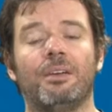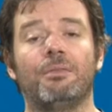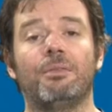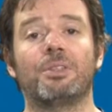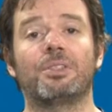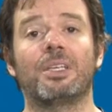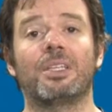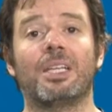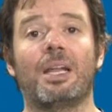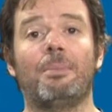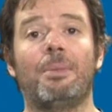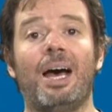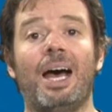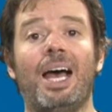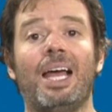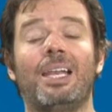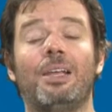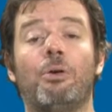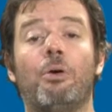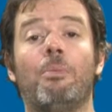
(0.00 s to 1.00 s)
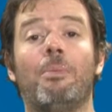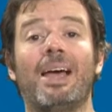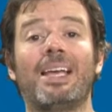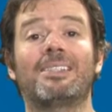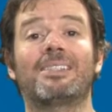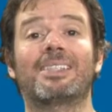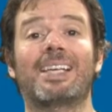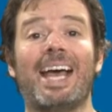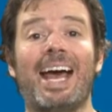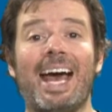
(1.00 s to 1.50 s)
você trabalhe com
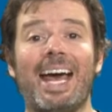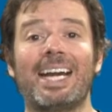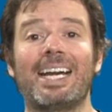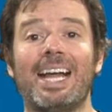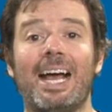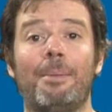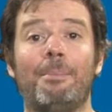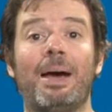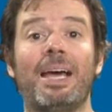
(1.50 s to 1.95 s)
mais carga,